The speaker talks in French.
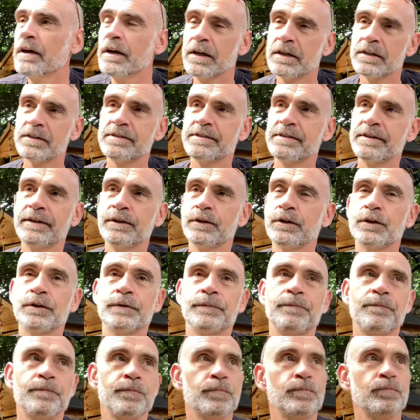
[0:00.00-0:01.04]
c'est
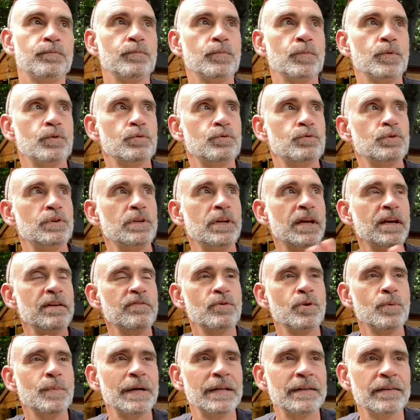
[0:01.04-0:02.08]
euh, tu te
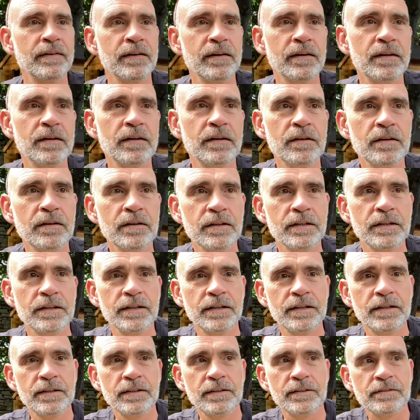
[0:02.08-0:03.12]
lèves le matin
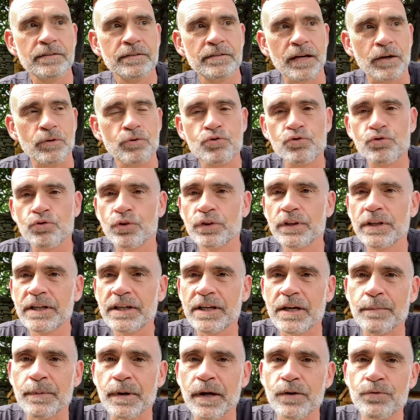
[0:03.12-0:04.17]
et tu as une journée
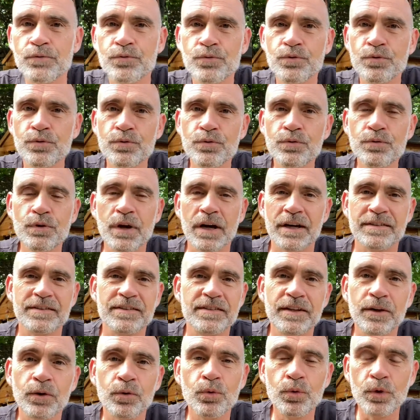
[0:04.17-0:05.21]
qui est prévue à se
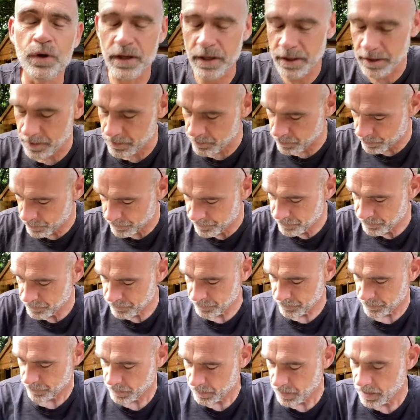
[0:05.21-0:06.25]
dérouler euh,
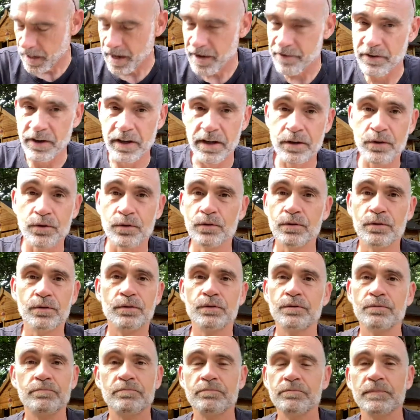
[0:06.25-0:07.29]
avec
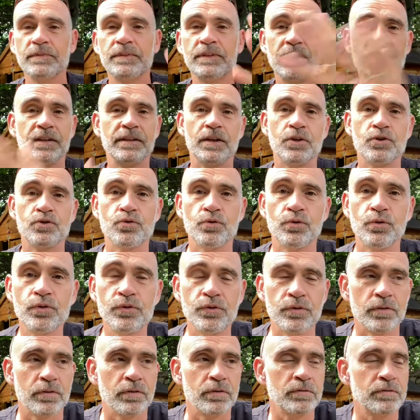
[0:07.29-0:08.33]
euh, telle et telle
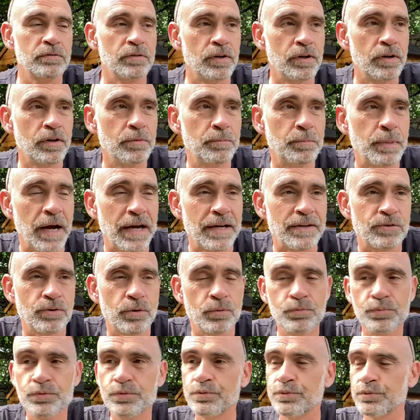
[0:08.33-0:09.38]
chose. Euh, par
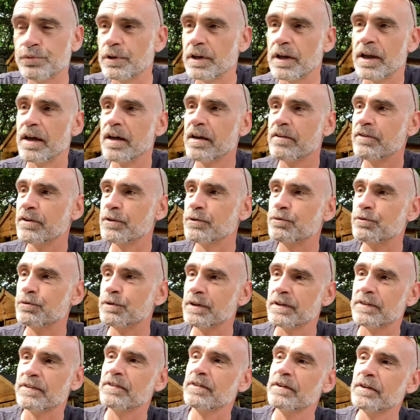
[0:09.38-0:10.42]
exemple, tu te lèves et tu
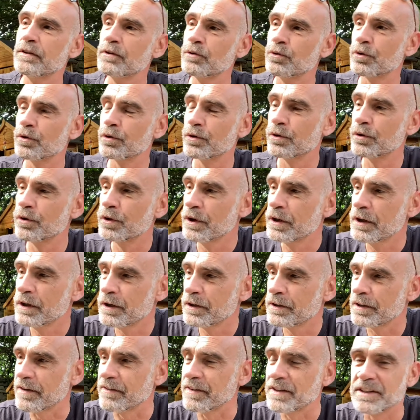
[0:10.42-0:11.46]
décides que
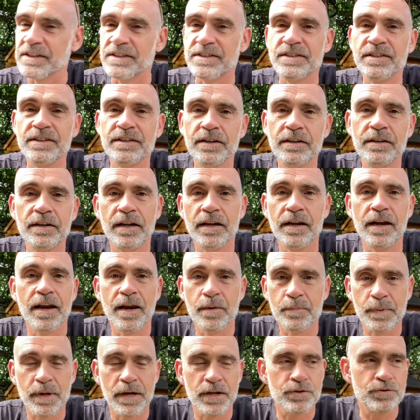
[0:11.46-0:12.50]
tu avais décidé d'aller à
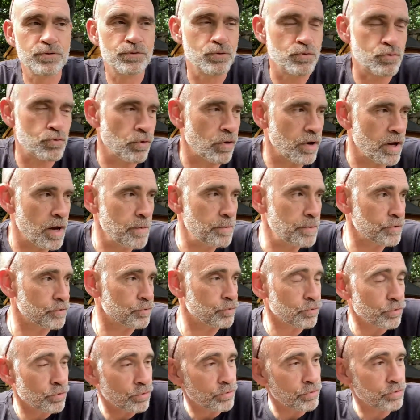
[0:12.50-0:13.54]
la plage ce jour-là
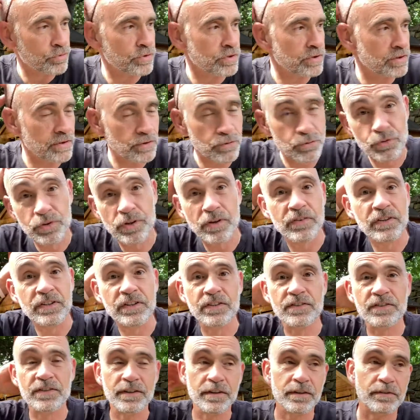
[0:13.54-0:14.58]
parce que c'était ce que tu avais
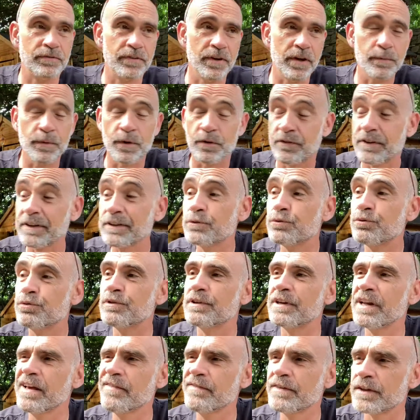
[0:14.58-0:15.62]
décidé de faire, mais en fait, tu
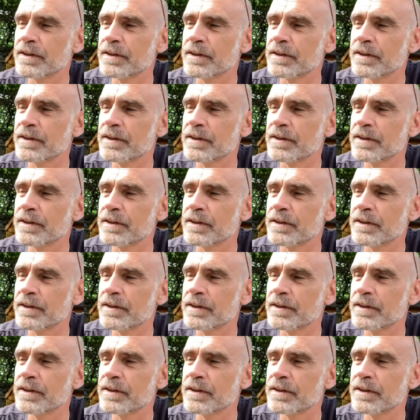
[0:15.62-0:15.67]
te lèves et